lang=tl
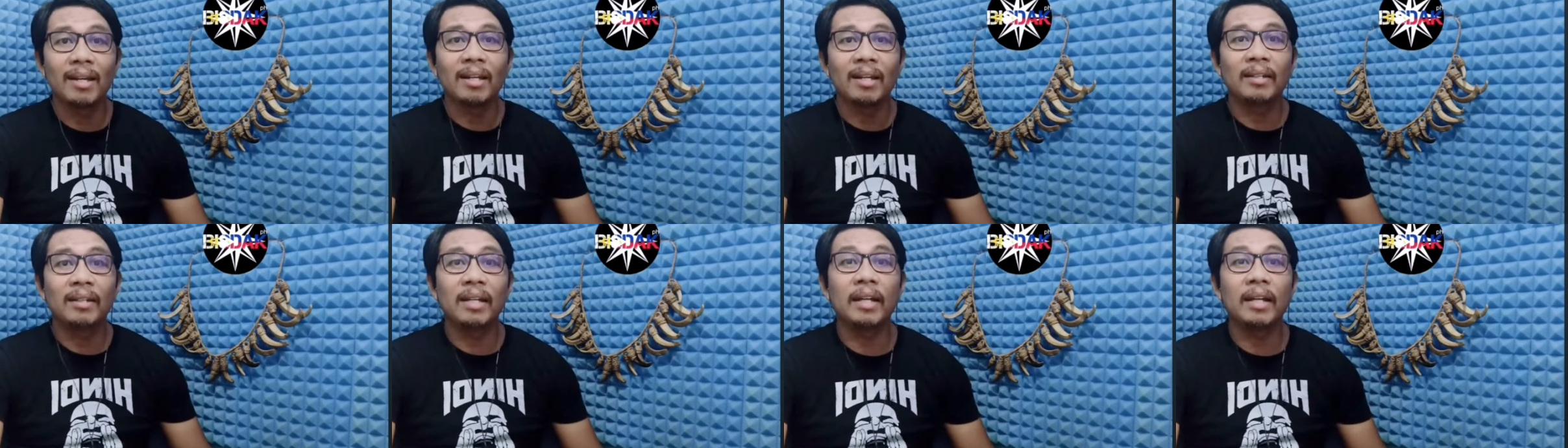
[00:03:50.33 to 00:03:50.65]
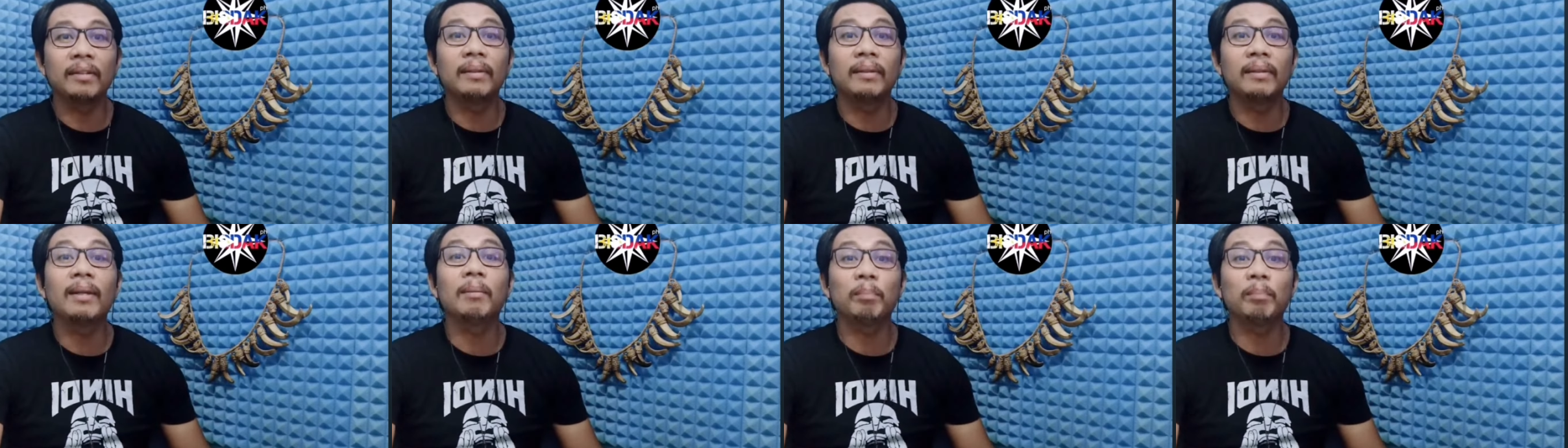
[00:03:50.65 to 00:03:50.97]

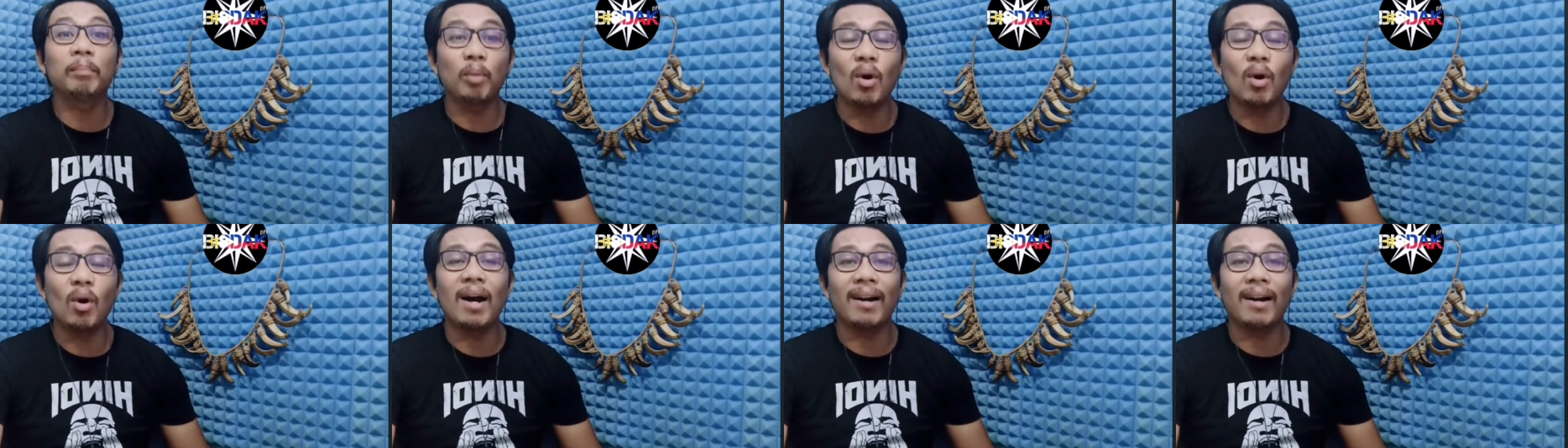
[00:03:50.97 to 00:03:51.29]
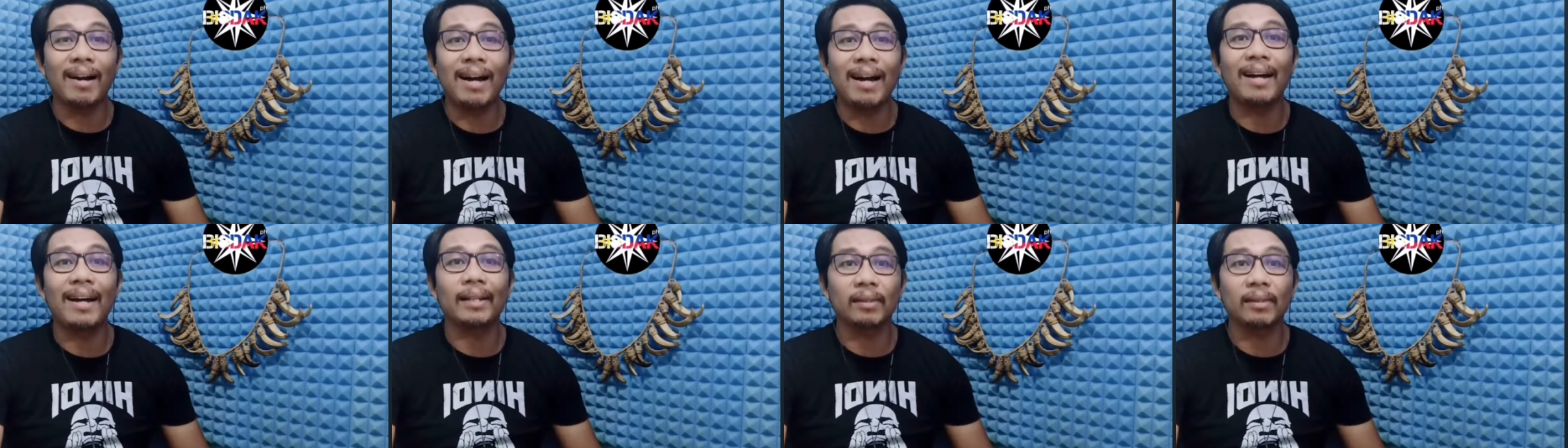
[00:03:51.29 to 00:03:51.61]
yan din po
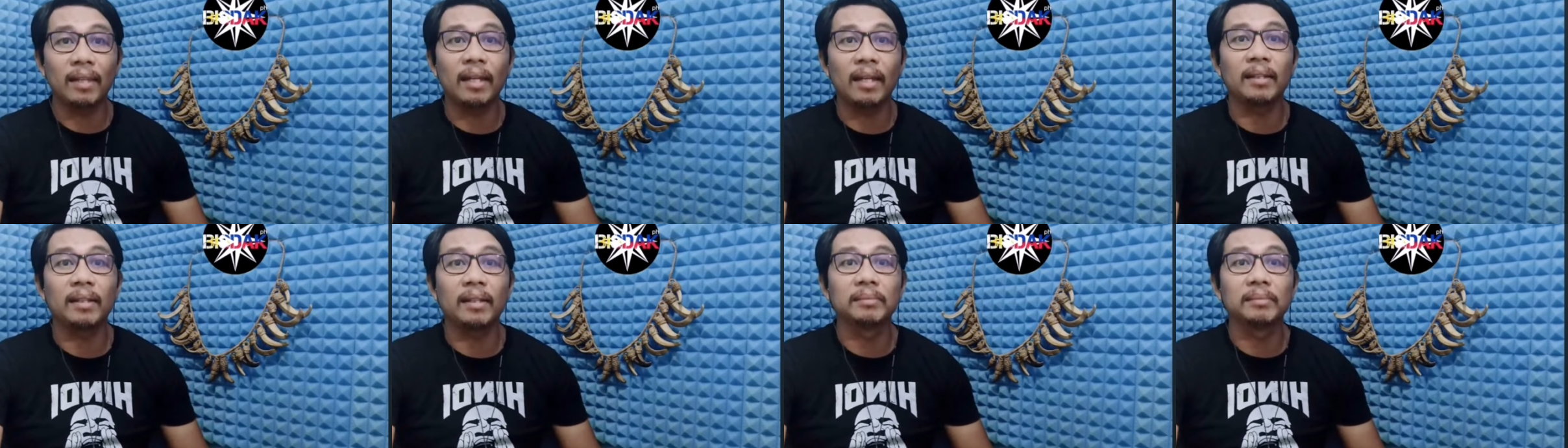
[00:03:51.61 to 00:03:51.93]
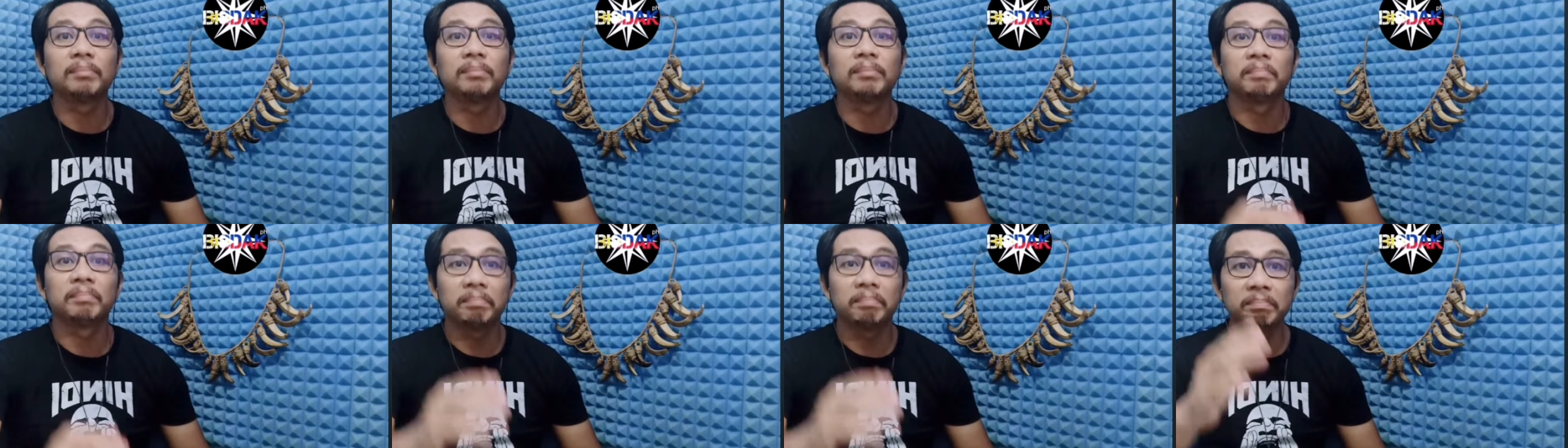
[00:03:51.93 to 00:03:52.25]
ang
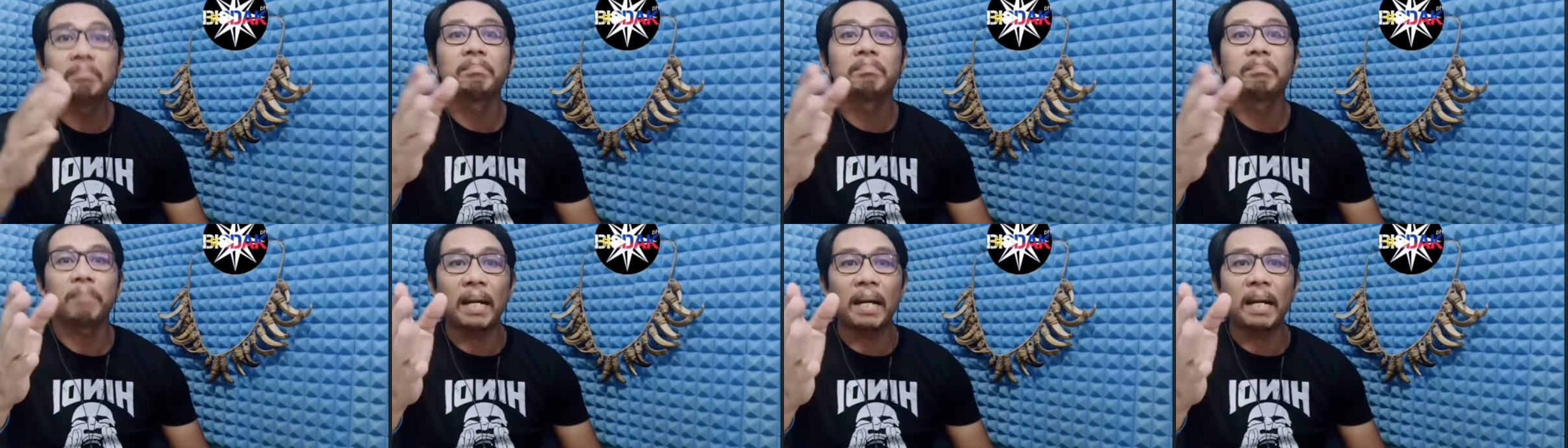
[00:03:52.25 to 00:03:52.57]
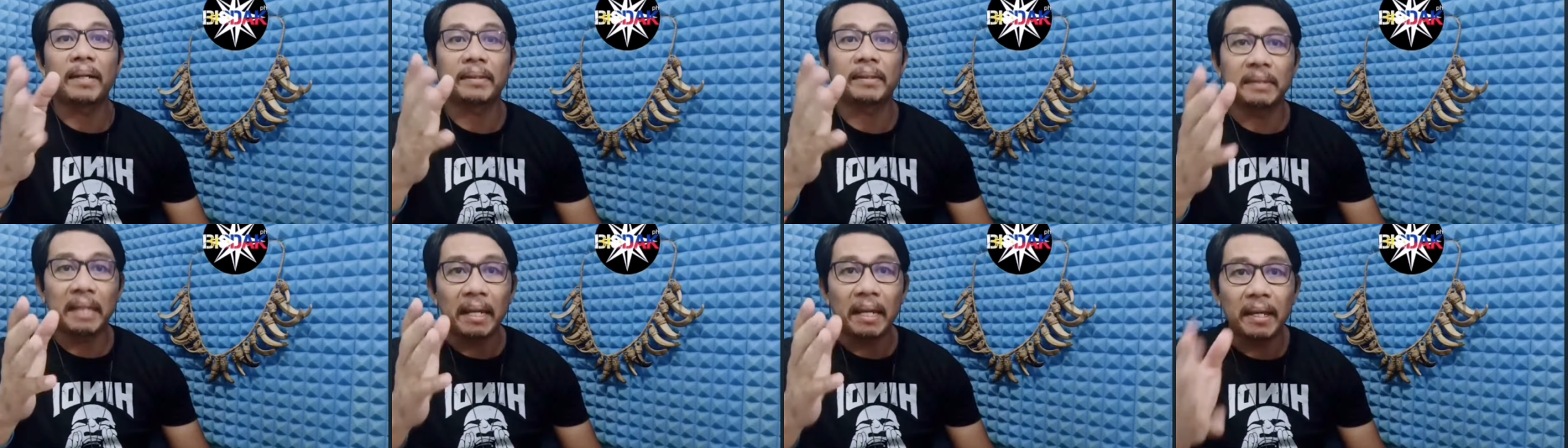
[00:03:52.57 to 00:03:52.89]
atin
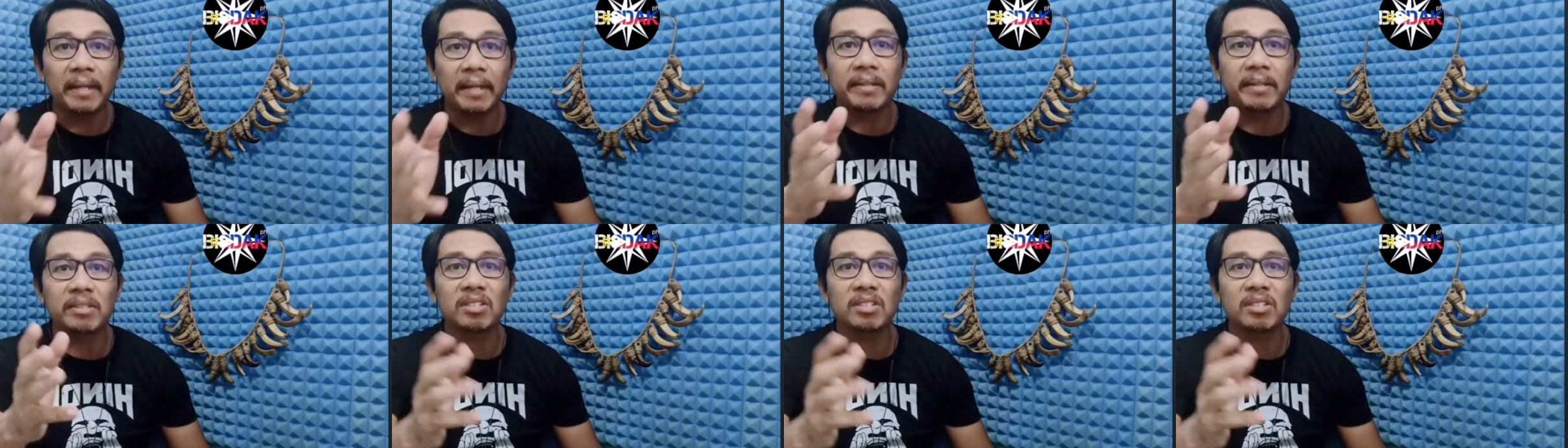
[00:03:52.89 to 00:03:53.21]
pagtingin